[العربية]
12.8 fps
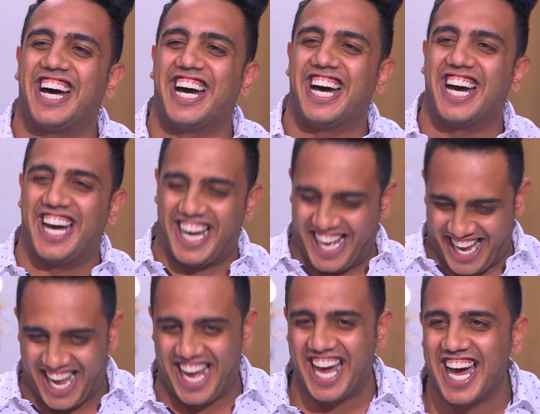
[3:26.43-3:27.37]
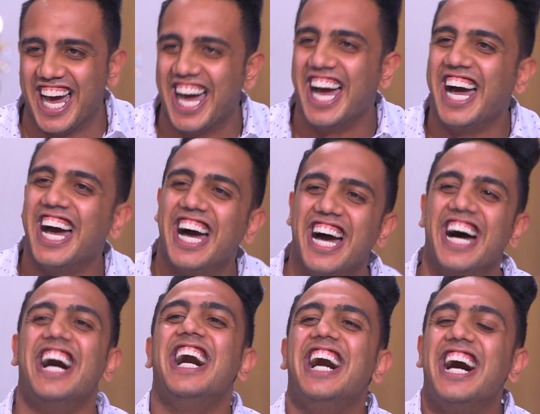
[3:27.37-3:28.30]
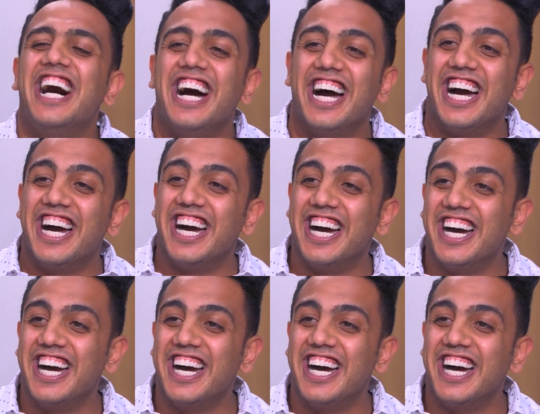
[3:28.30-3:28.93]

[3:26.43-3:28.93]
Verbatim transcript: صدق كان قدام طب الاول انا سامع ناس بتغني